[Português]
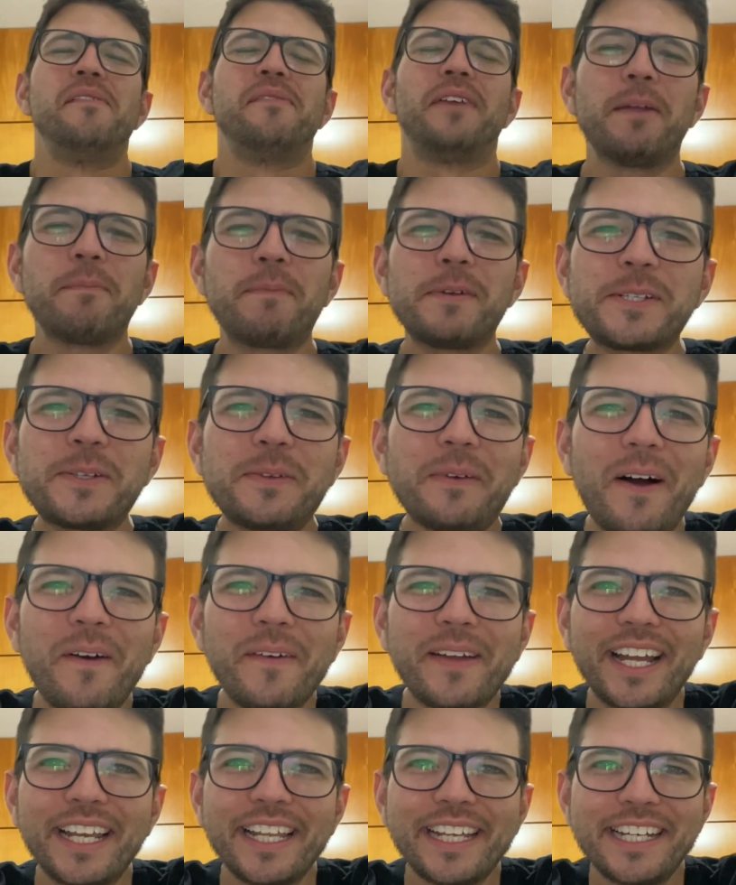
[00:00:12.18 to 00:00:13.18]
Fala pessoal,
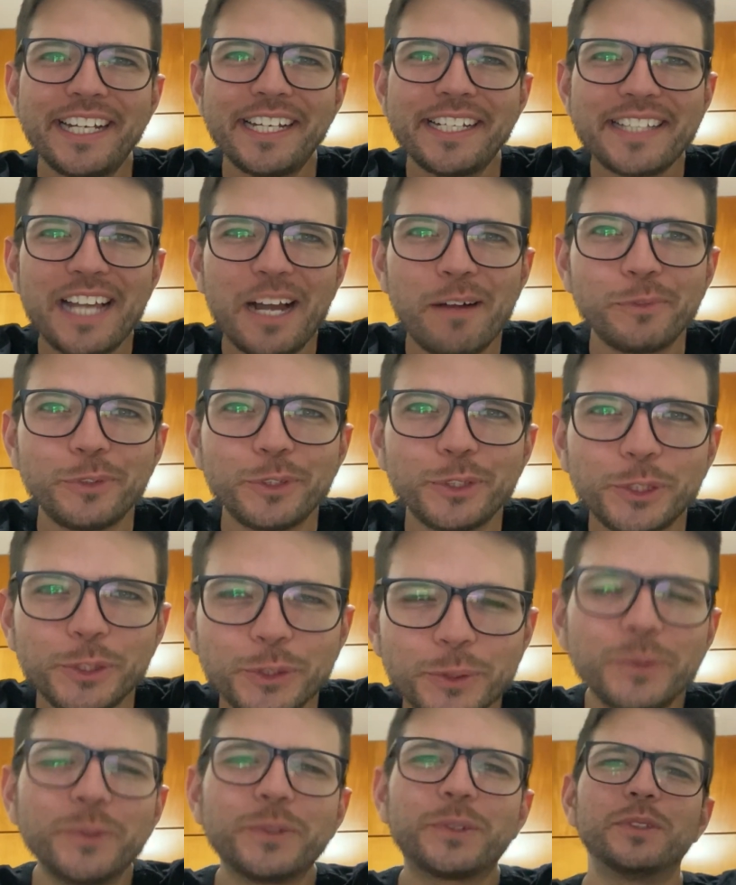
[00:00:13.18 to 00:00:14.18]
que alegria estarmos
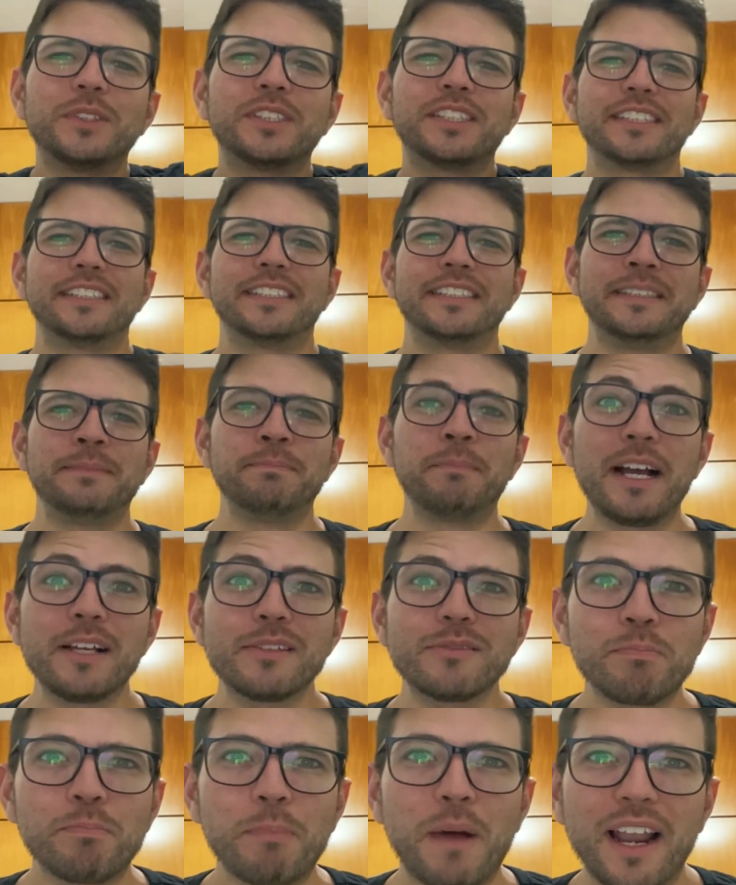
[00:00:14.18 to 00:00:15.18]
juntos em mais
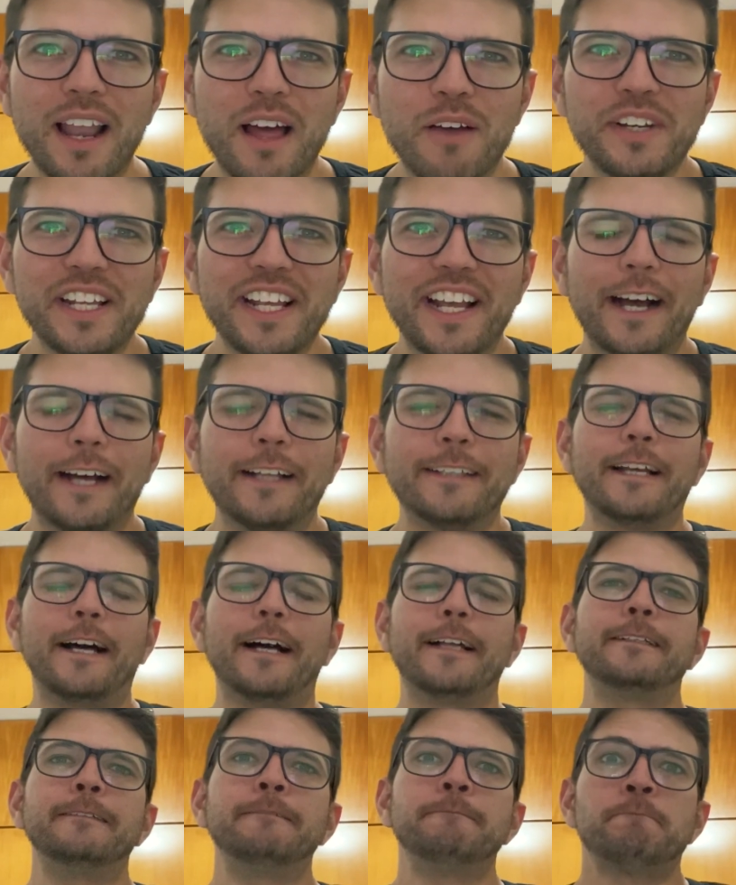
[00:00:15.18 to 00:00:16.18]
um Palavra
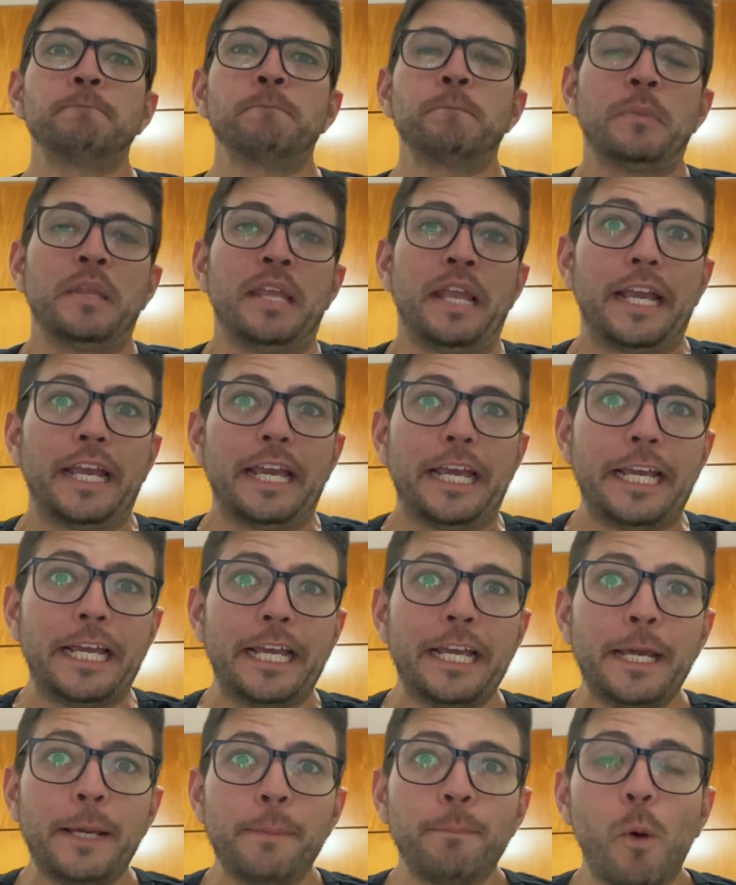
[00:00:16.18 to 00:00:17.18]
Encarnada.
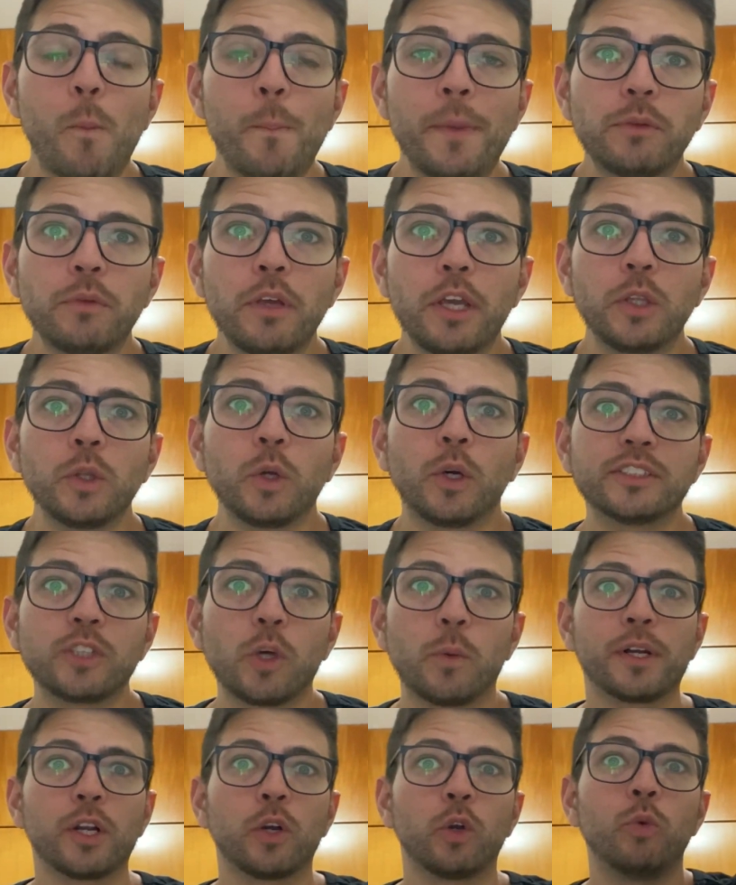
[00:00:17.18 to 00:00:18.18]
Que momento em que nós da
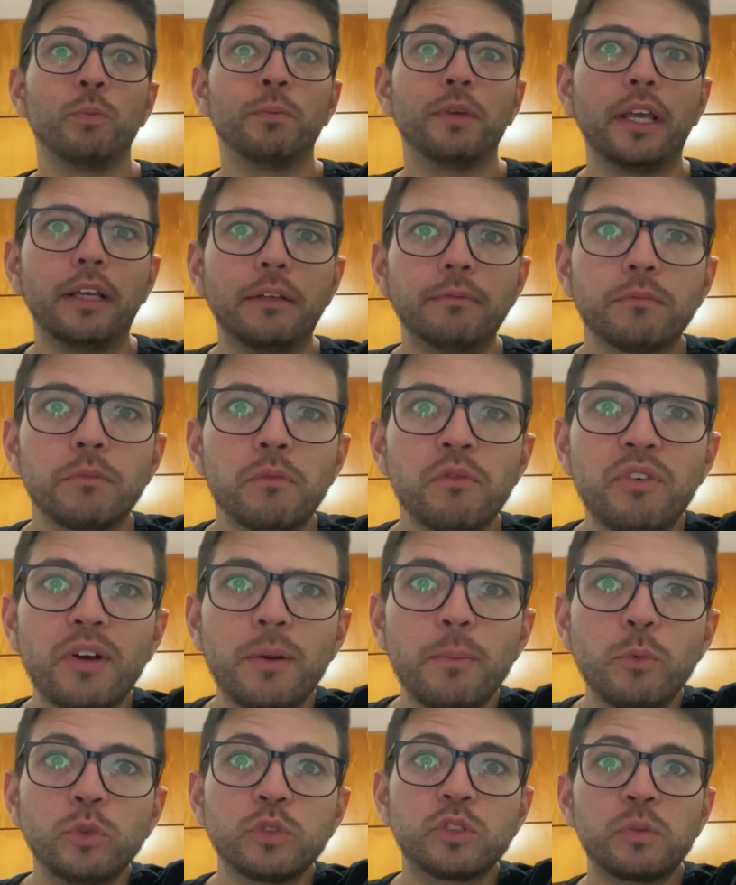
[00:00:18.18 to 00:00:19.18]
Obra Lumen
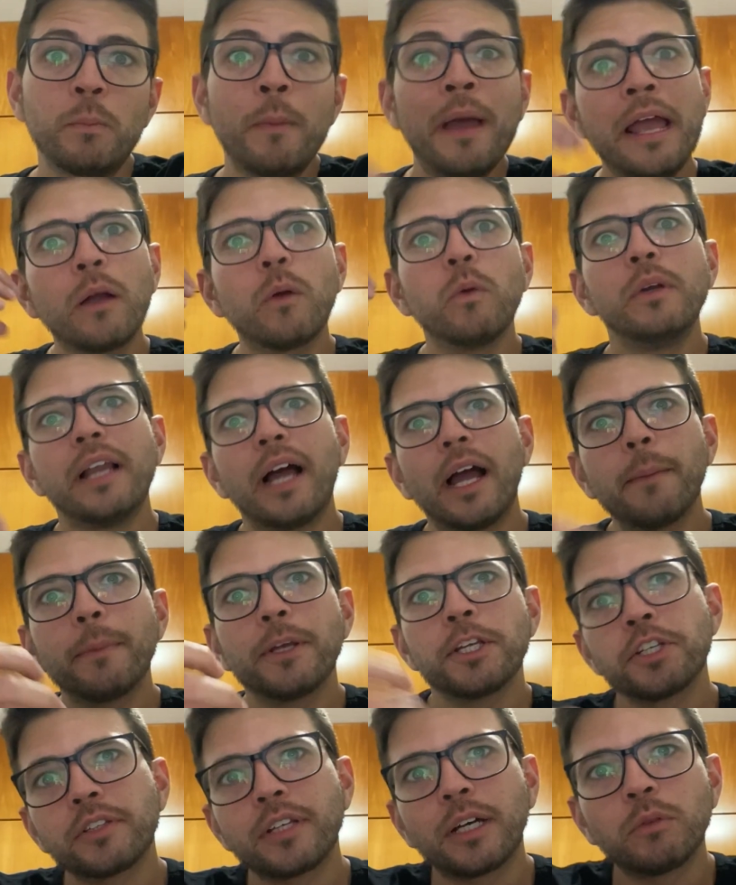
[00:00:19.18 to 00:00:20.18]
vamos mergulhar e
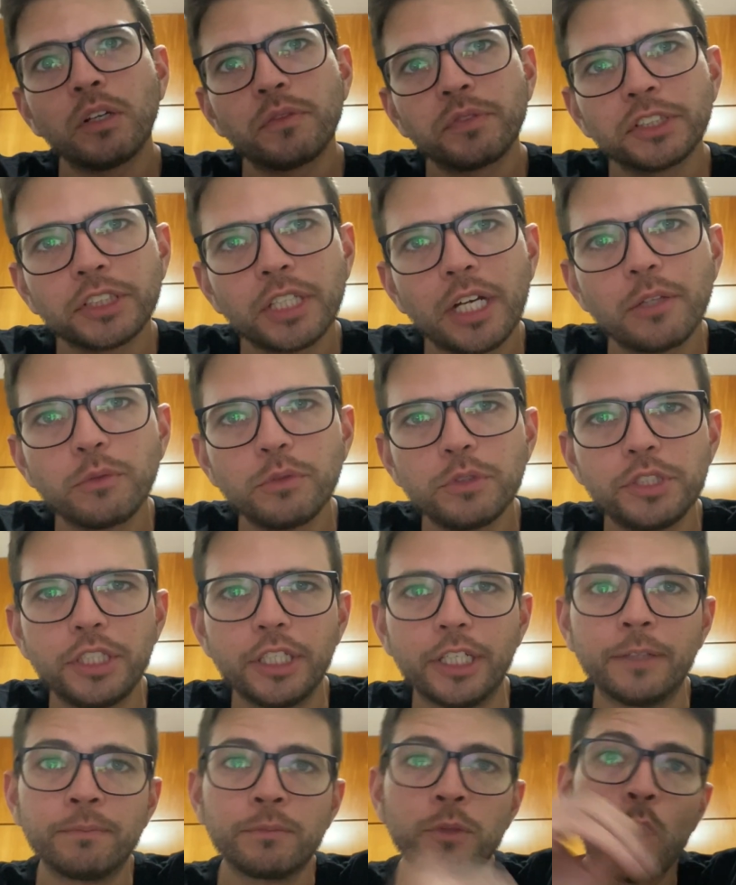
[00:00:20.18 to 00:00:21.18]
meditar no Evangelho do Dia.